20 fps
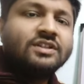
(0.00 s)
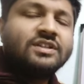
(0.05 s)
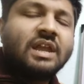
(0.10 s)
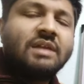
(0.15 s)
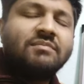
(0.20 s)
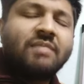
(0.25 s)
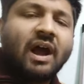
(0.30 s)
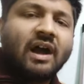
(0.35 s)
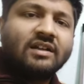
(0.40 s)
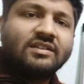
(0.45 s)

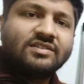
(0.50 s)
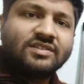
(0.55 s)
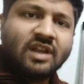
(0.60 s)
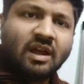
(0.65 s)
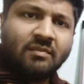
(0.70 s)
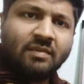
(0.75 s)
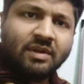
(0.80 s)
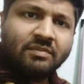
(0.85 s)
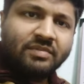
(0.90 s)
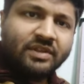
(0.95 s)
সেই
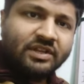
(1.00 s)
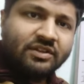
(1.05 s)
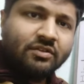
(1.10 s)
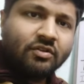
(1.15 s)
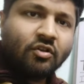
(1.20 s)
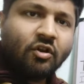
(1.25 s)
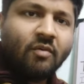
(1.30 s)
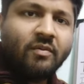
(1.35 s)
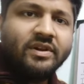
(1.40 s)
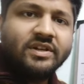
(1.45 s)
মার্কসটা আমার
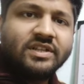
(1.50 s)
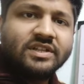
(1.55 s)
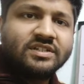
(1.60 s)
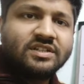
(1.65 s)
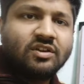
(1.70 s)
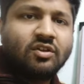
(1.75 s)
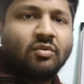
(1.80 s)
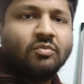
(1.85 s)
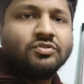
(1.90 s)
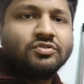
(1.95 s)
ভিডিওর কমেন্ট
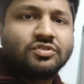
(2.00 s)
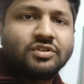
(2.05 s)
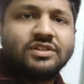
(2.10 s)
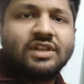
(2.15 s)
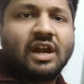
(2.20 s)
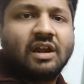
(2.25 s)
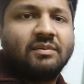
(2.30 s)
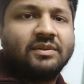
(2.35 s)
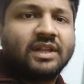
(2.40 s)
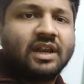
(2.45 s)
সেকশনে
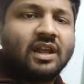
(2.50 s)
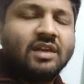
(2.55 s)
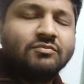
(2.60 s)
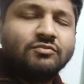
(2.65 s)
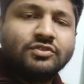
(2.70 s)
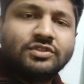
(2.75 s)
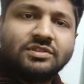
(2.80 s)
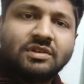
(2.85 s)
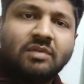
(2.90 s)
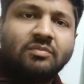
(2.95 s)
অবশ্যই জানাবে তাহলে
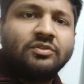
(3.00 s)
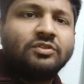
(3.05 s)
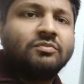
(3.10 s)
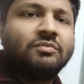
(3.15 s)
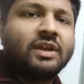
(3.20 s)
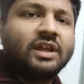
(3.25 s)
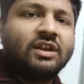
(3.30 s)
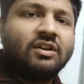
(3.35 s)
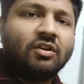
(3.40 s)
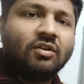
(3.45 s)
আমি বুঝতে পারবো
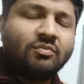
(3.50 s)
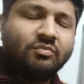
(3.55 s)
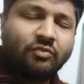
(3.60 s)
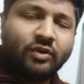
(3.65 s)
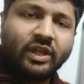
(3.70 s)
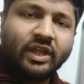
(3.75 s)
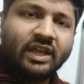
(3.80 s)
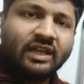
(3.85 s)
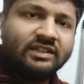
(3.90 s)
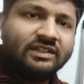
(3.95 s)
তোমরা কিরকম
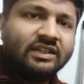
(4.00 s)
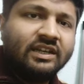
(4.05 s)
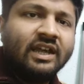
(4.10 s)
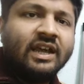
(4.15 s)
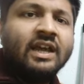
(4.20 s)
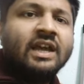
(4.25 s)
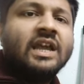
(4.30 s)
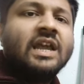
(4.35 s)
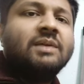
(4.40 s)
পরীক্ষা দিলে